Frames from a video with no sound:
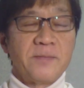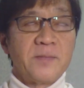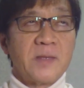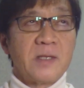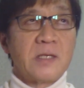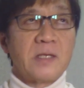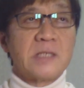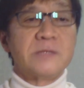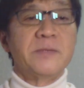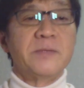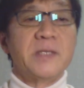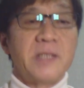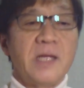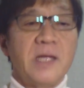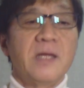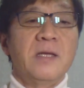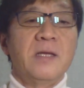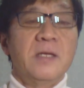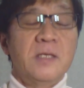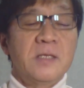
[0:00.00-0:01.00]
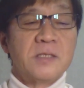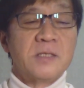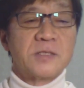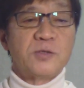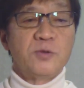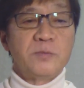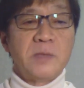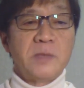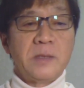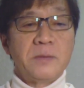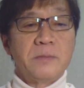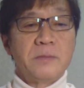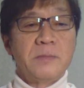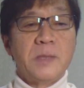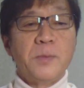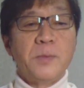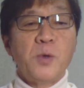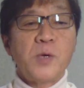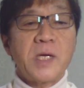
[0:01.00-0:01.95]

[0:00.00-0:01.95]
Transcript: 始めてそのメメモ